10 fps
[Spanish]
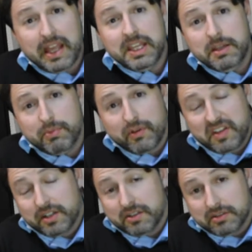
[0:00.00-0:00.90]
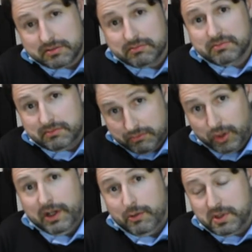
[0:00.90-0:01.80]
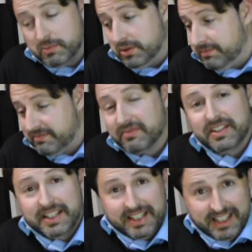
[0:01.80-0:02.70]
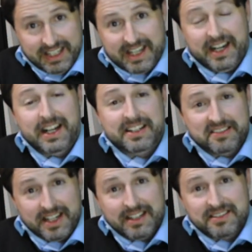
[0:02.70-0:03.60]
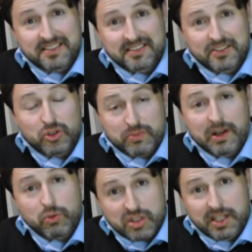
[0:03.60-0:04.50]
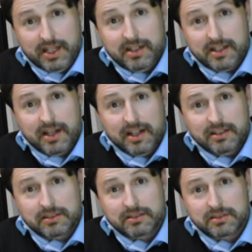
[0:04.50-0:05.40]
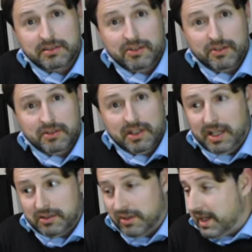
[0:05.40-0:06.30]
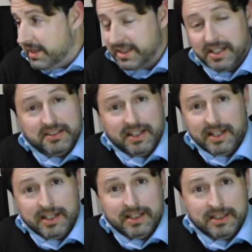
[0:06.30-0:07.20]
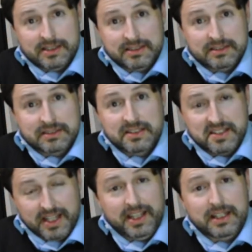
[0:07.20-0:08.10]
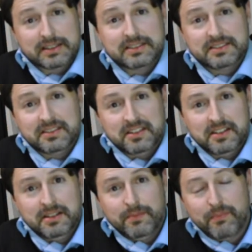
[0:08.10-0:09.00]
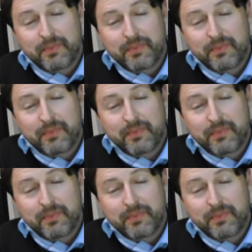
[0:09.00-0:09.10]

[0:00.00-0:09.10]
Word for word: Y por cierto, vuelvo a lo mismo. El canal, entrad. Os va a gustar el canal. Eh, eh, toda la gente que entra se queda. ¿eh?